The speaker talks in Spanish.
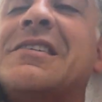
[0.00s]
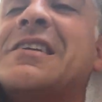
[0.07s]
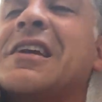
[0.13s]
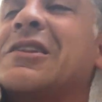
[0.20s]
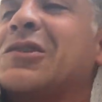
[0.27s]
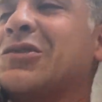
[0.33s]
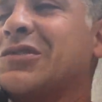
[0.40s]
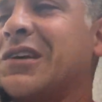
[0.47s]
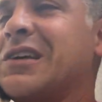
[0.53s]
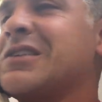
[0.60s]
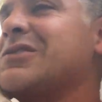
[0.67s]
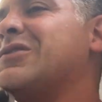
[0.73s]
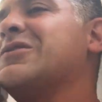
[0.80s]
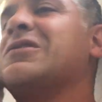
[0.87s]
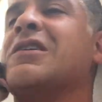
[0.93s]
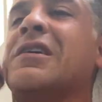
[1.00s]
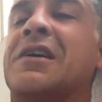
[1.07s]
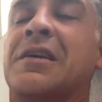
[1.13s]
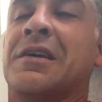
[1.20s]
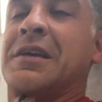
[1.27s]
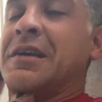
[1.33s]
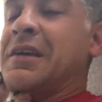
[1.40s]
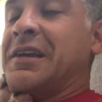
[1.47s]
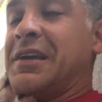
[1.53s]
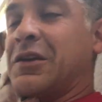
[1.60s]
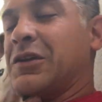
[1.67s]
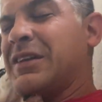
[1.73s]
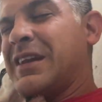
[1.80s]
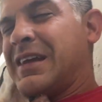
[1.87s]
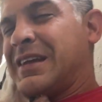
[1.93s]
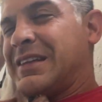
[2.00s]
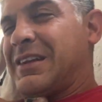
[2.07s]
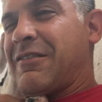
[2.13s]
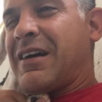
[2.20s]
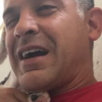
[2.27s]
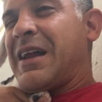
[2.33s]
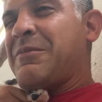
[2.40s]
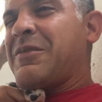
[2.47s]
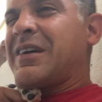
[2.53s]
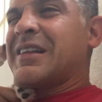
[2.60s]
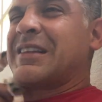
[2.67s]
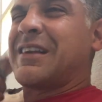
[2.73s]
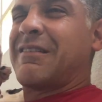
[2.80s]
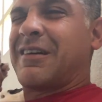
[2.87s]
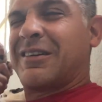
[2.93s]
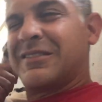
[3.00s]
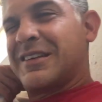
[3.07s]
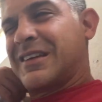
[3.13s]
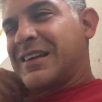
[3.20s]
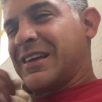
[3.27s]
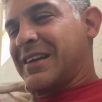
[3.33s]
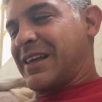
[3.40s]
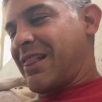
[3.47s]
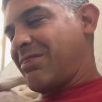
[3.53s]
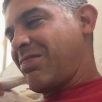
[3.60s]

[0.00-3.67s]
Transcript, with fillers: cientos de estos y no tener que trabajar porque el trabajo es el que,